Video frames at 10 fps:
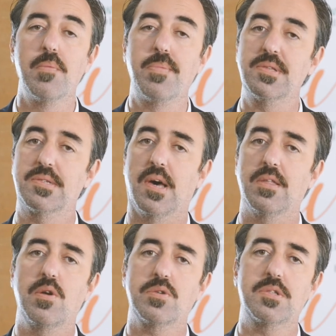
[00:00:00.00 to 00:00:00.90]

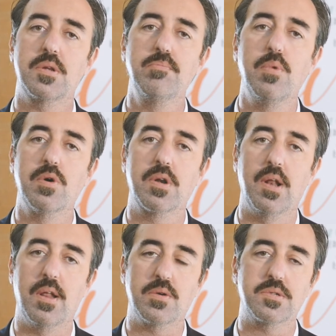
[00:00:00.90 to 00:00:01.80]
Pensate, i nostri borghi,
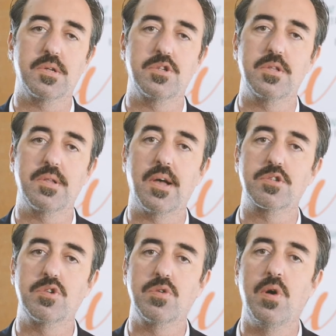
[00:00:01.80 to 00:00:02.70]
le nostre città
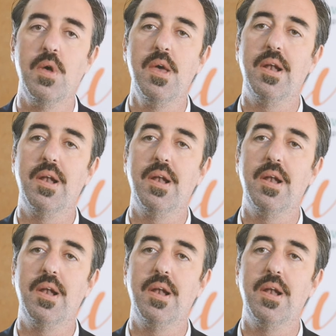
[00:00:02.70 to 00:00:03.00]
sono